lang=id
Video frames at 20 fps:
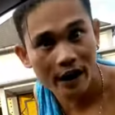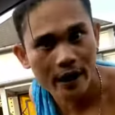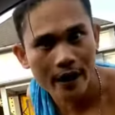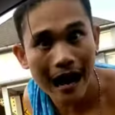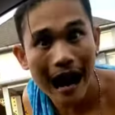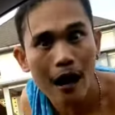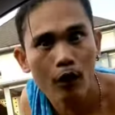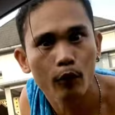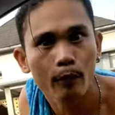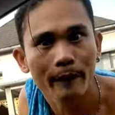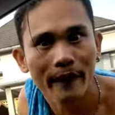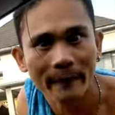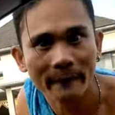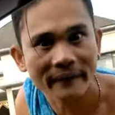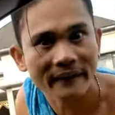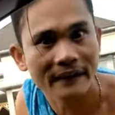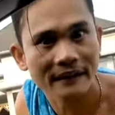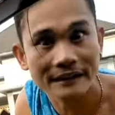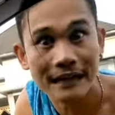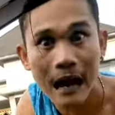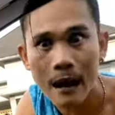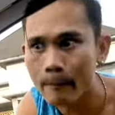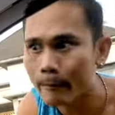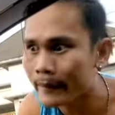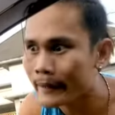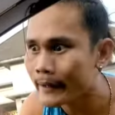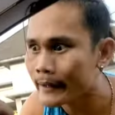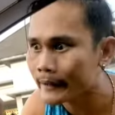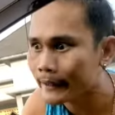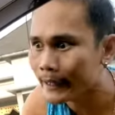ya. Aku premannya.
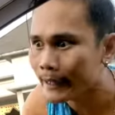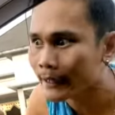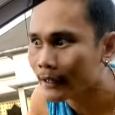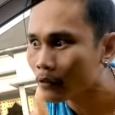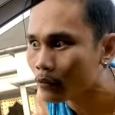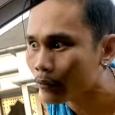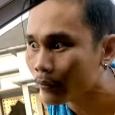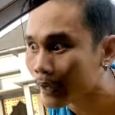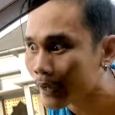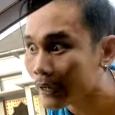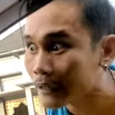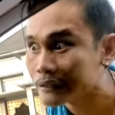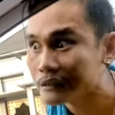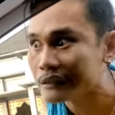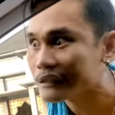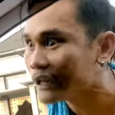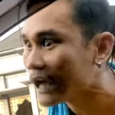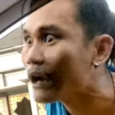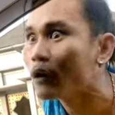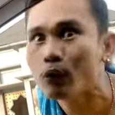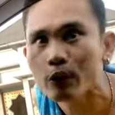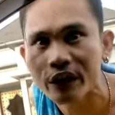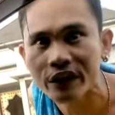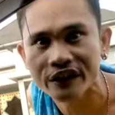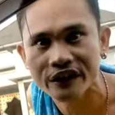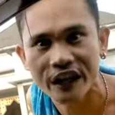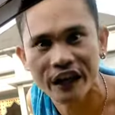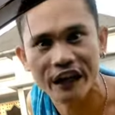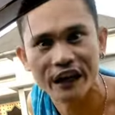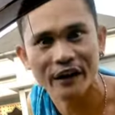Siapa nanti yang negur kakak sini aku
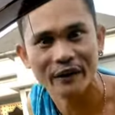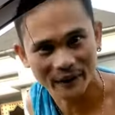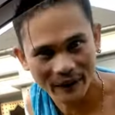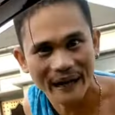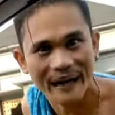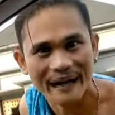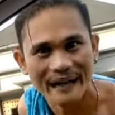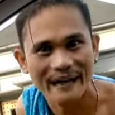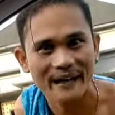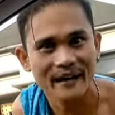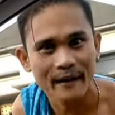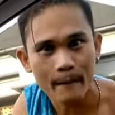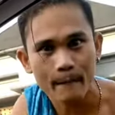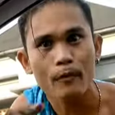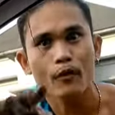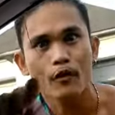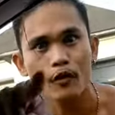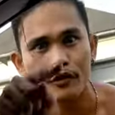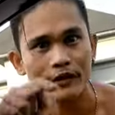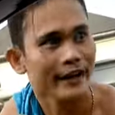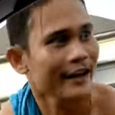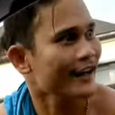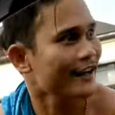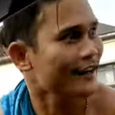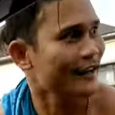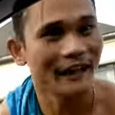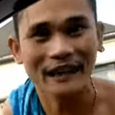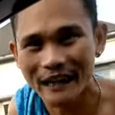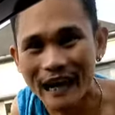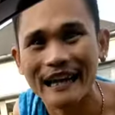yang jaga, oke? Okay? Pokoknya
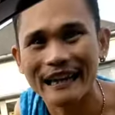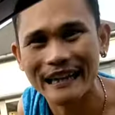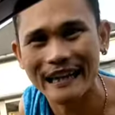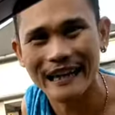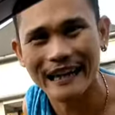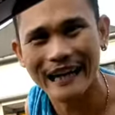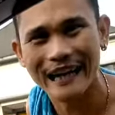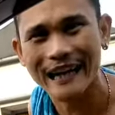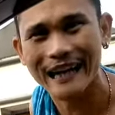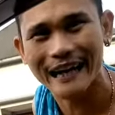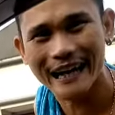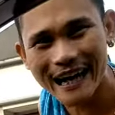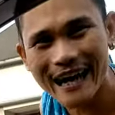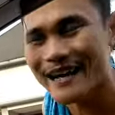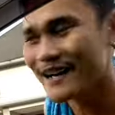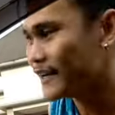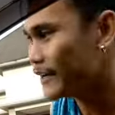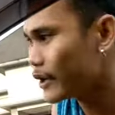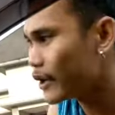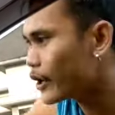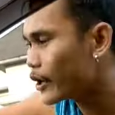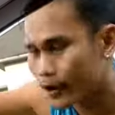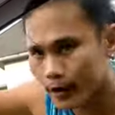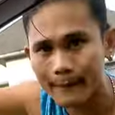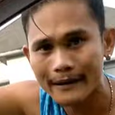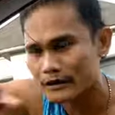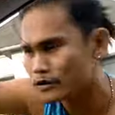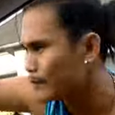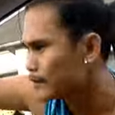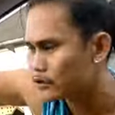hati hati lah kakak ya. Ya, yuk, iya.
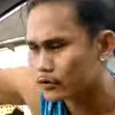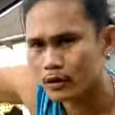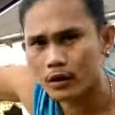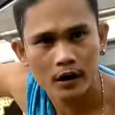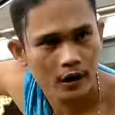maju maju.